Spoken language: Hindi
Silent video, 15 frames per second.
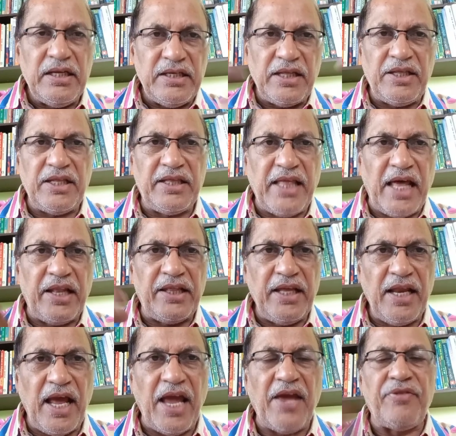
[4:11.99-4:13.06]
जैसे
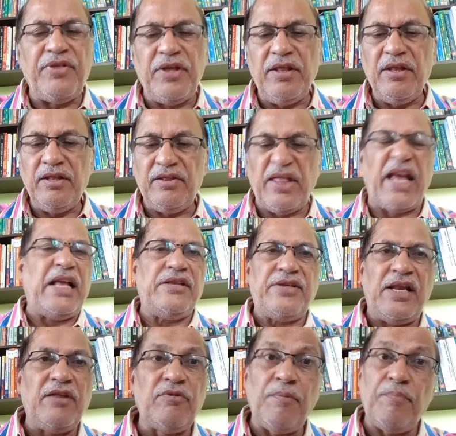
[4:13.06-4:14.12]
तैरते ना ऐसे साइकिल
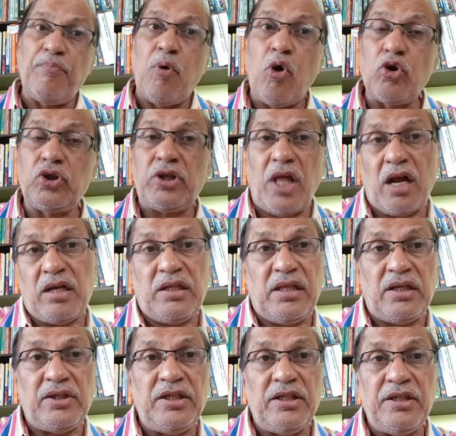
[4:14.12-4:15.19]
चला इसमें बहुत ताकत
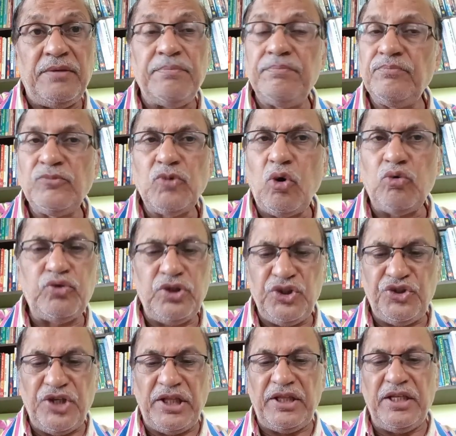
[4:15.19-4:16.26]
लगती थी और उतनी
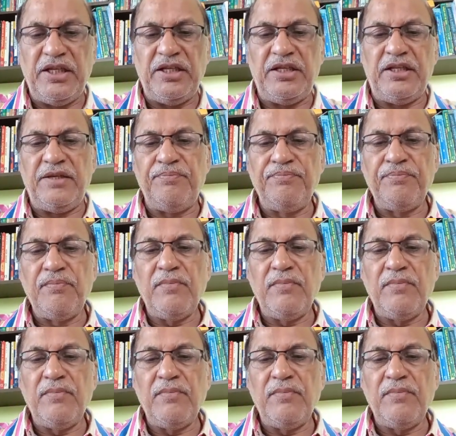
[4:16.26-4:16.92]
चलती नहीं थी